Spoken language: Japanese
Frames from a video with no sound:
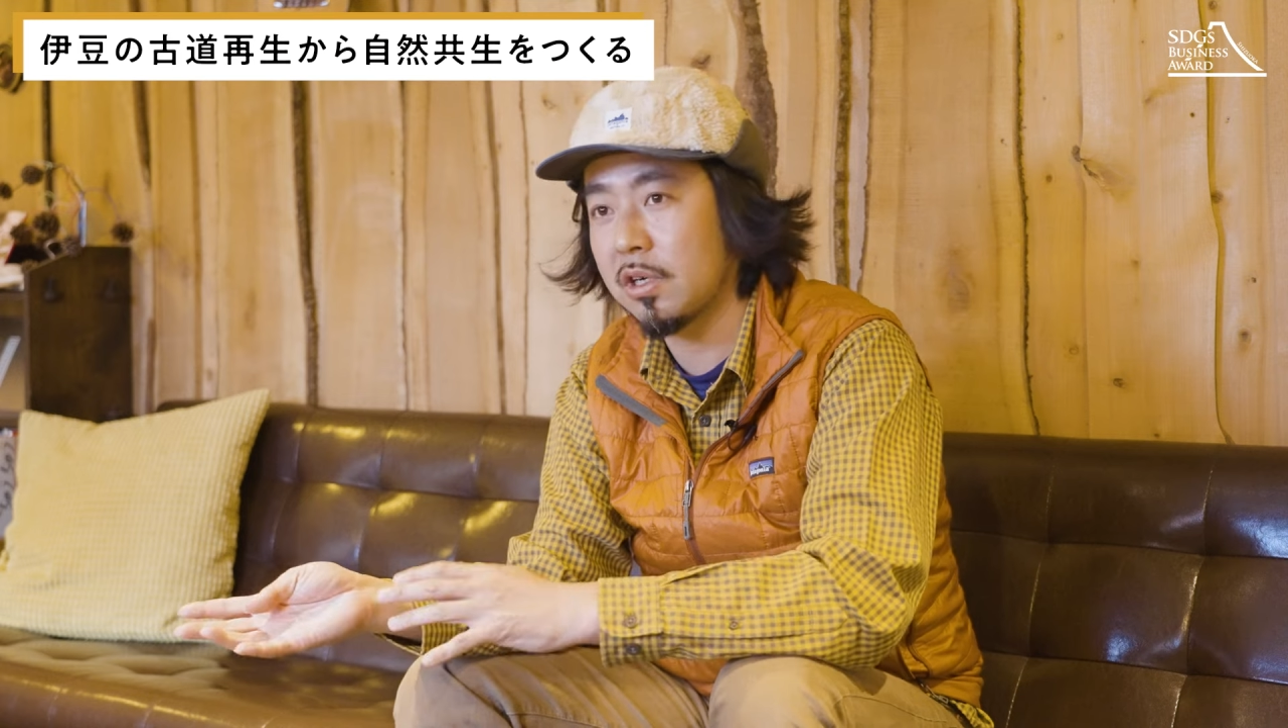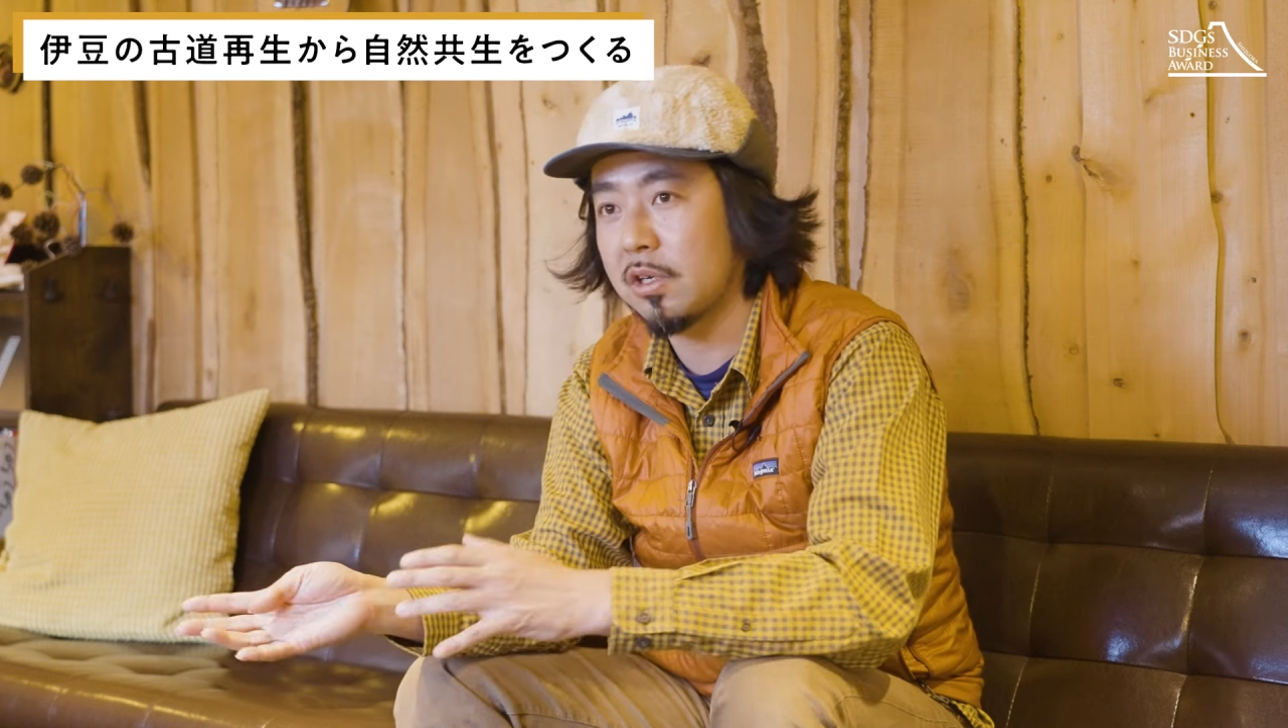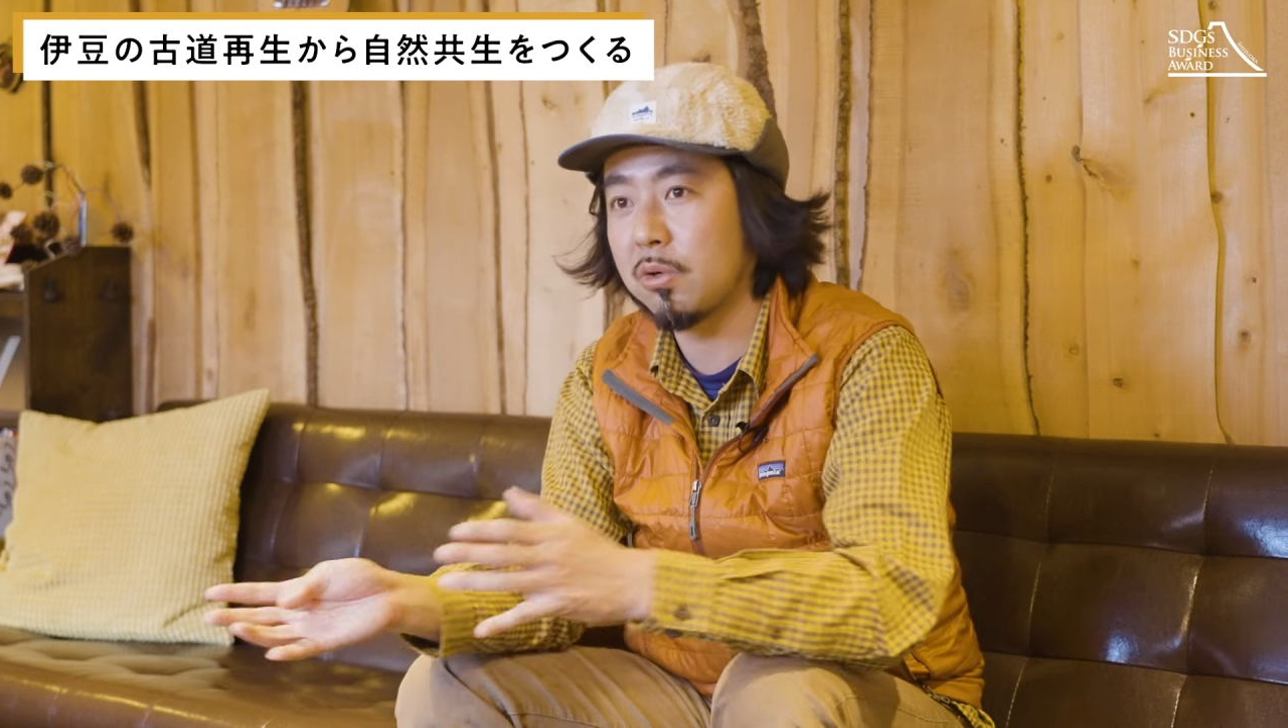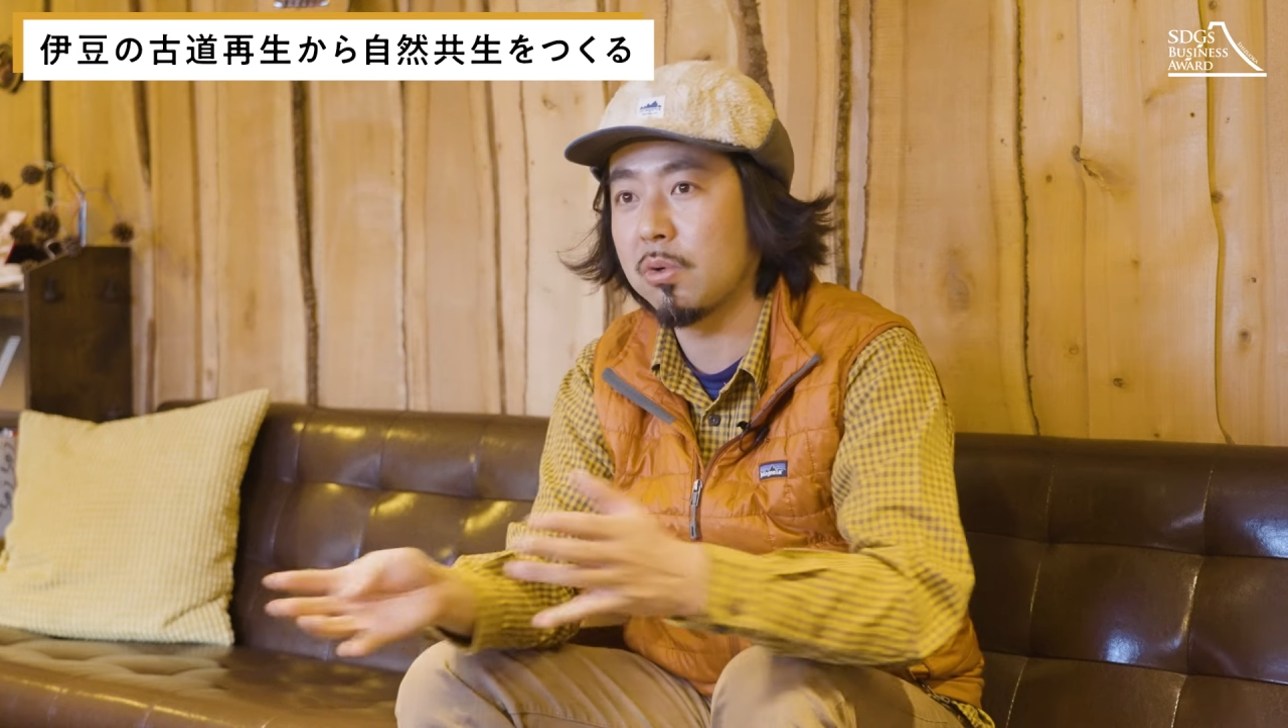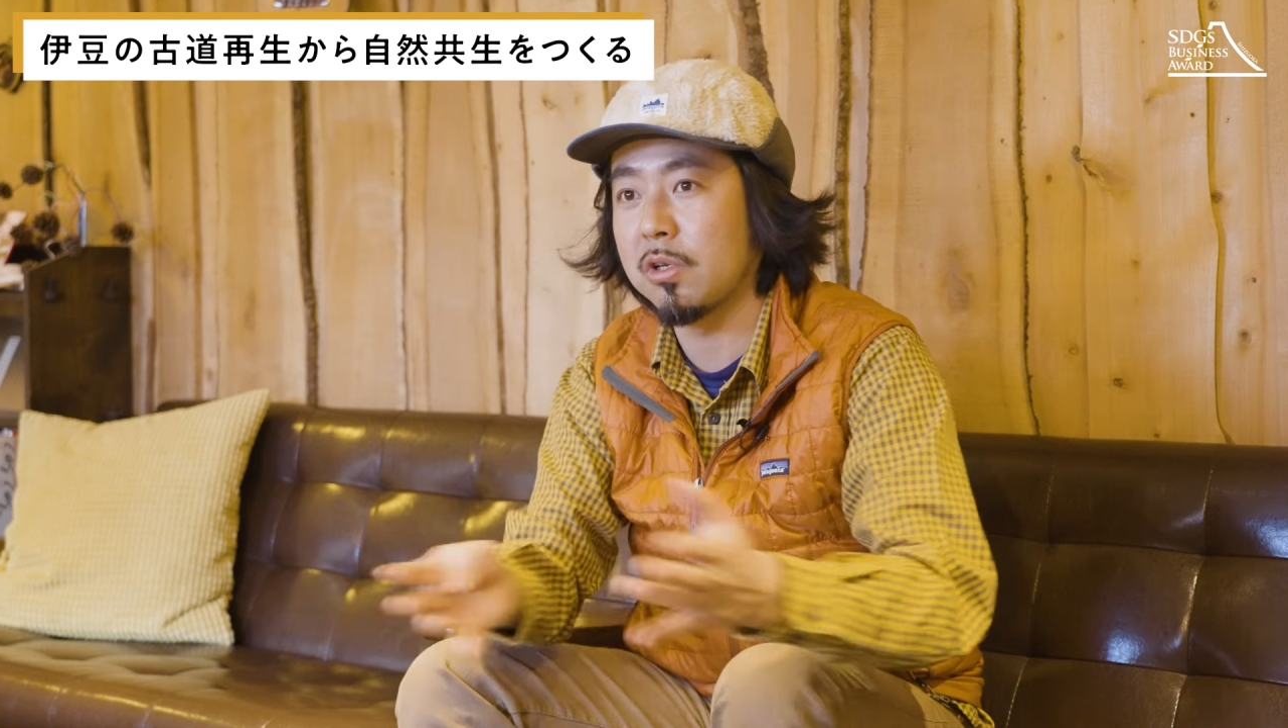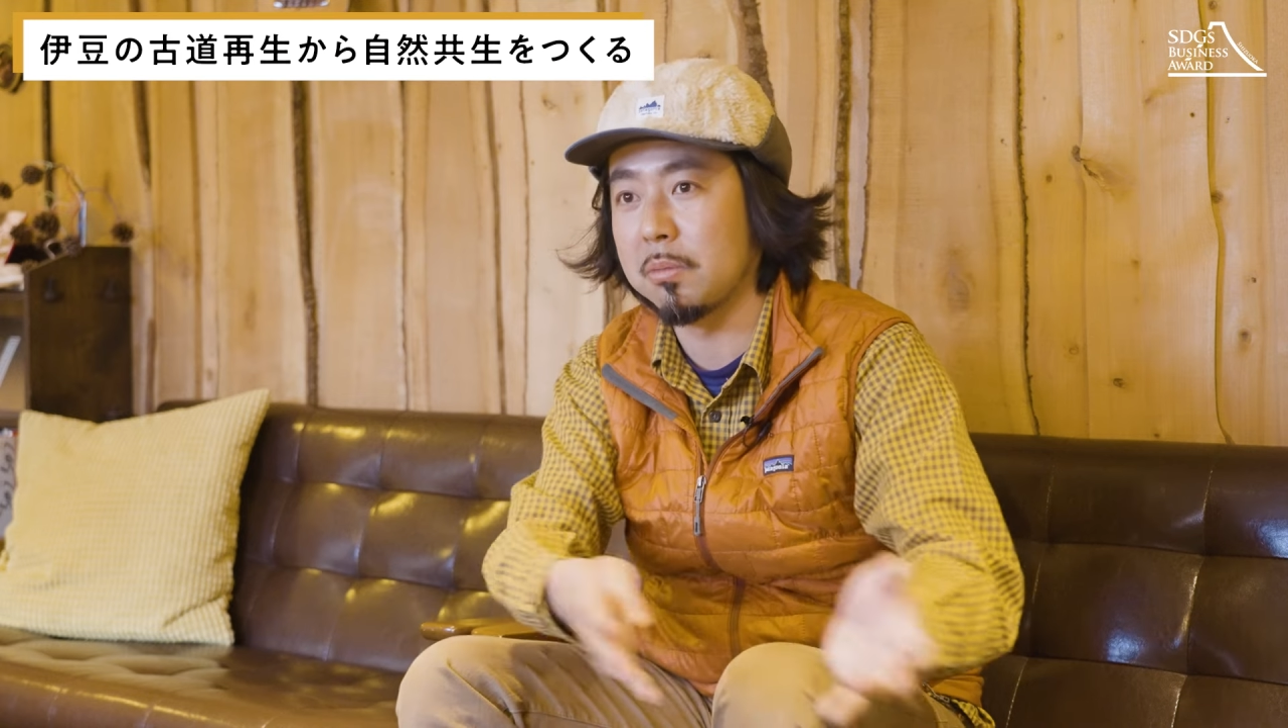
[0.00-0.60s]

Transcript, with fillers: ながら料理